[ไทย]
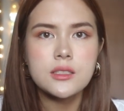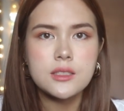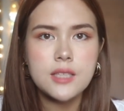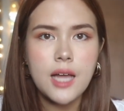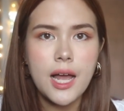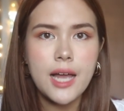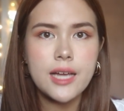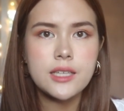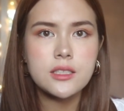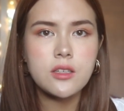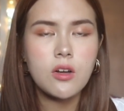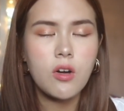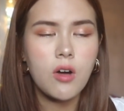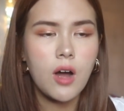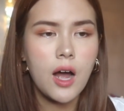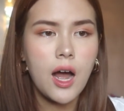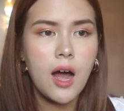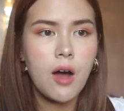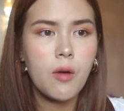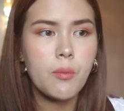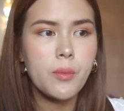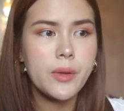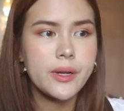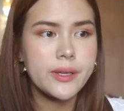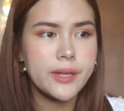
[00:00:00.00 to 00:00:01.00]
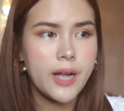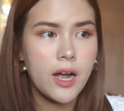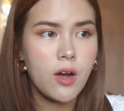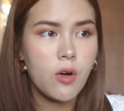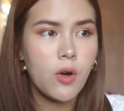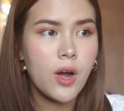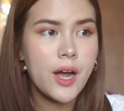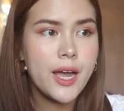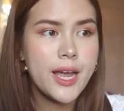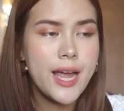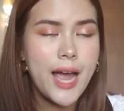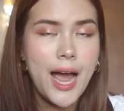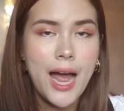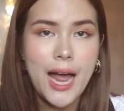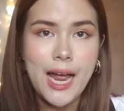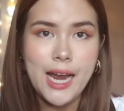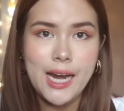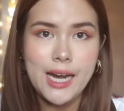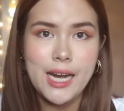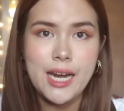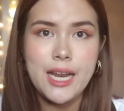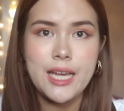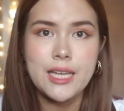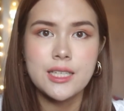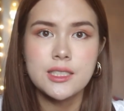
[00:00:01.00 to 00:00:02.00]
ไซส์ของเขาเหมือนเขาขยาย
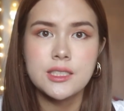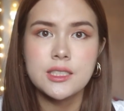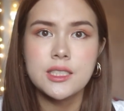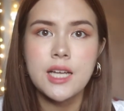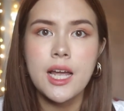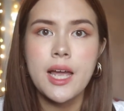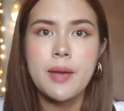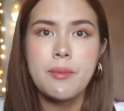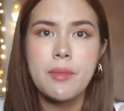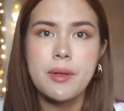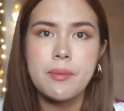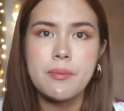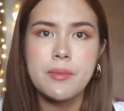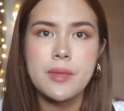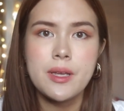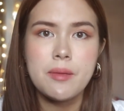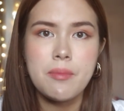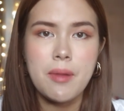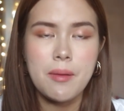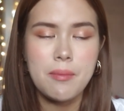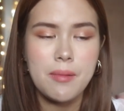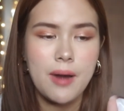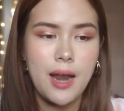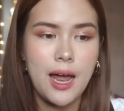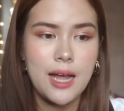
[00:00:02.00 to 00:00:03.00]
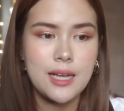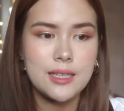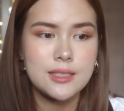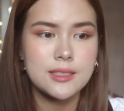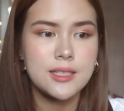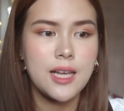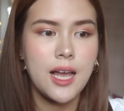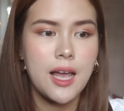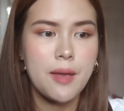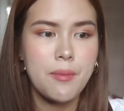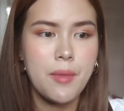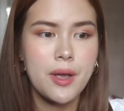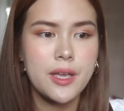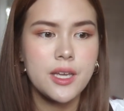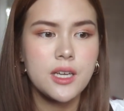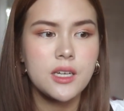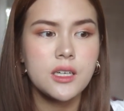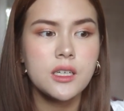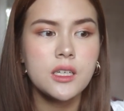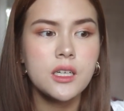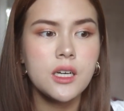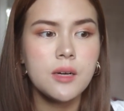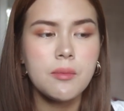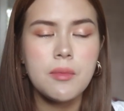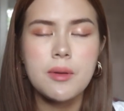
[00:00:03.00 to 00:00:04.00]
เลนส์ให้มันมีแบบหลายไซส์มากยิ่ง
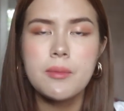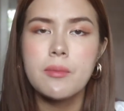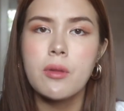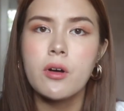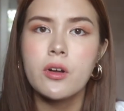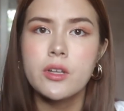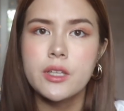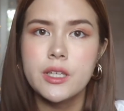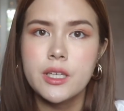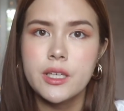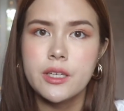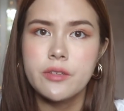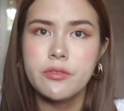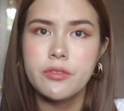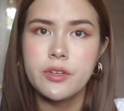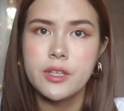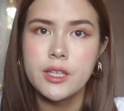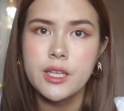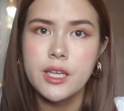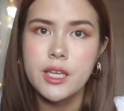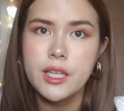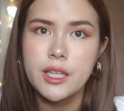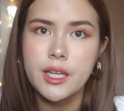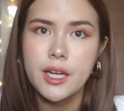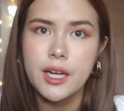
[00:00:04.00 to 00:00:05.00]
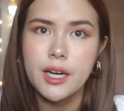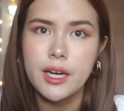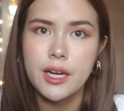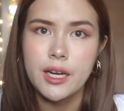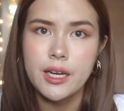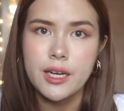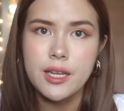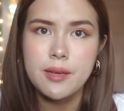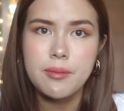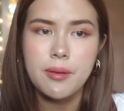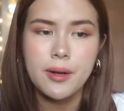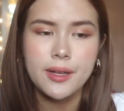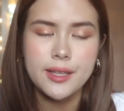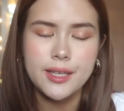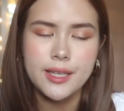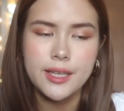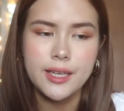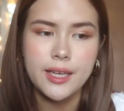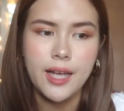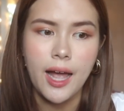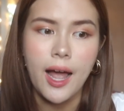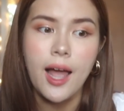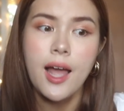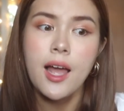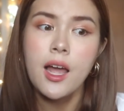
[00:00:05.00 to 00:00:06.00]
ขึ้นแล้วมันพอดีฟิตอินกับลิลลี่พอดี
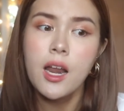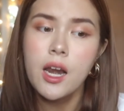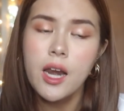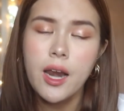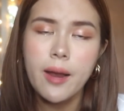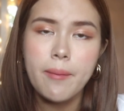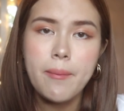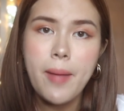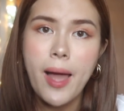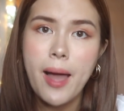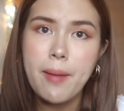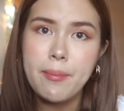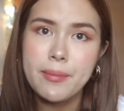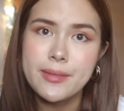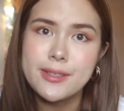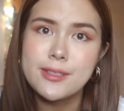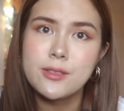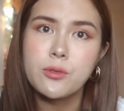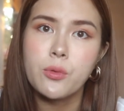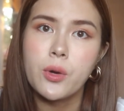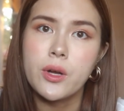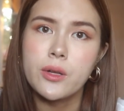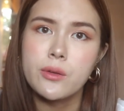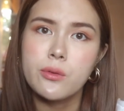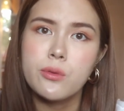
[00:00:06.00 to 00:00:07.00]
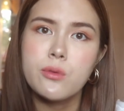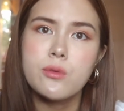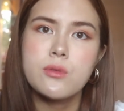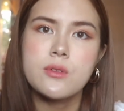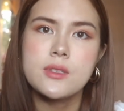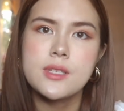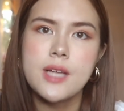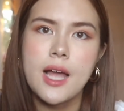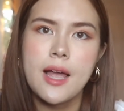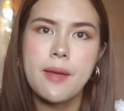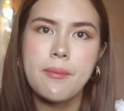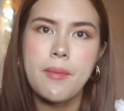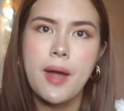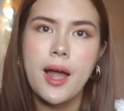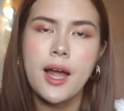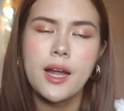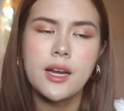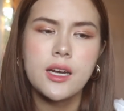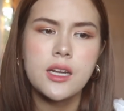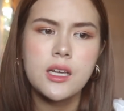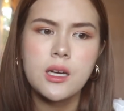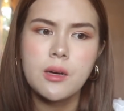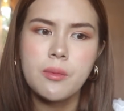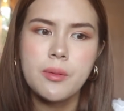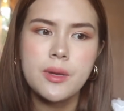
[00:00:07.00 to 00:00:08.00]
แล้วแบบมันสวยถูกใจมากลิ
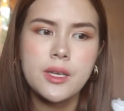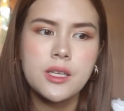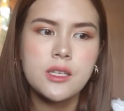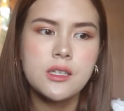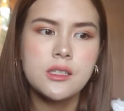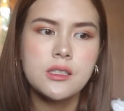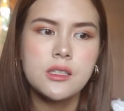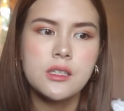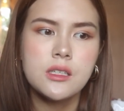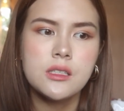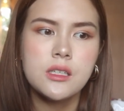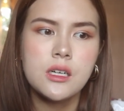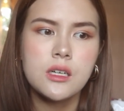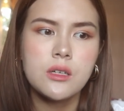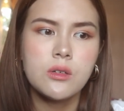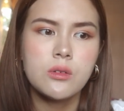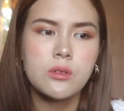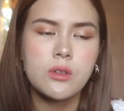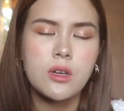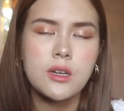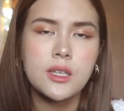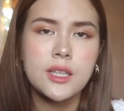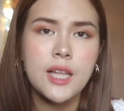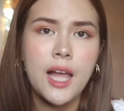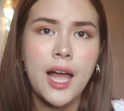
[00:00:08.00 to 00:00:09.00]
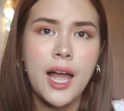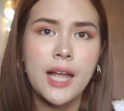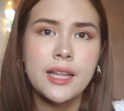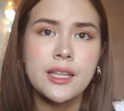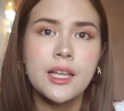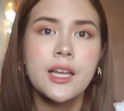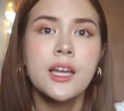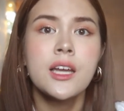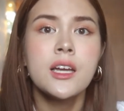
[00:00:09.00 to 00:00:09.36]
ลลี่ก็ไปยืนเลือกอยู่ตั้งนาน